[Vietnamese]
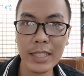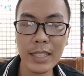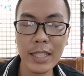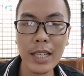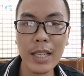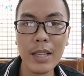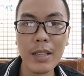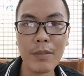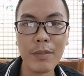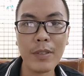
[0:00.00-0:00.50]

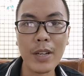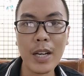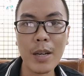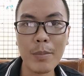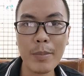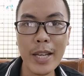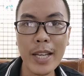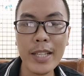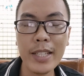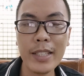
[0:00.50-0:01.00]
Và hôm nay
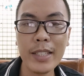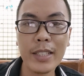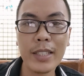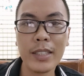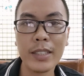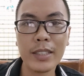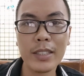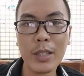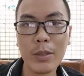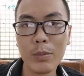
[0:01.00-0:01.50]

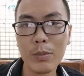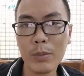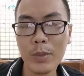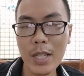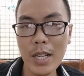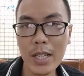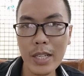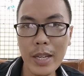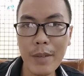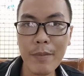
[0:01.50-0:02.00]
trong cái
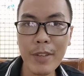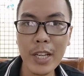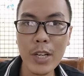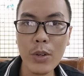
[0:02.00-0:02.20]
video clip